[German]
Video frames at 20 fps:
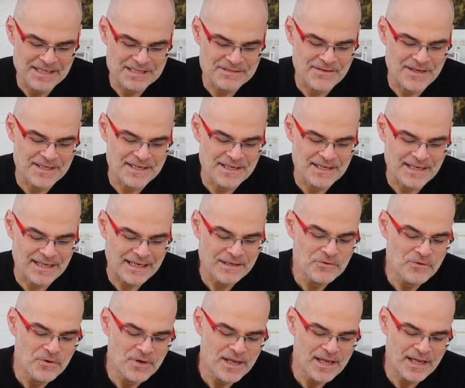das war der
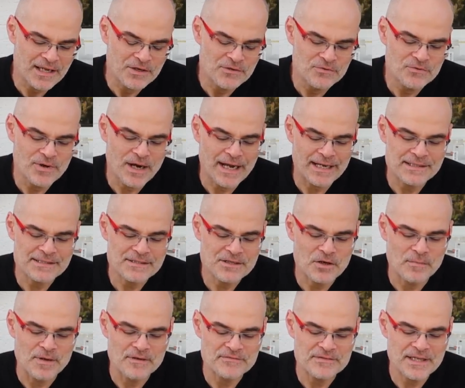Renault Kangoo
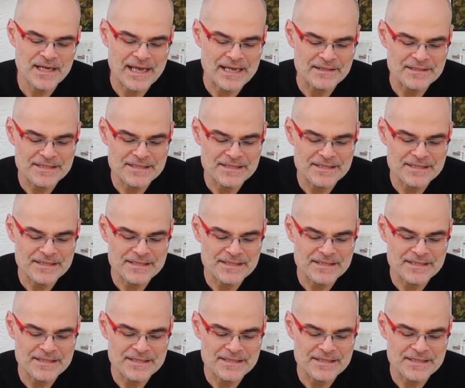1,4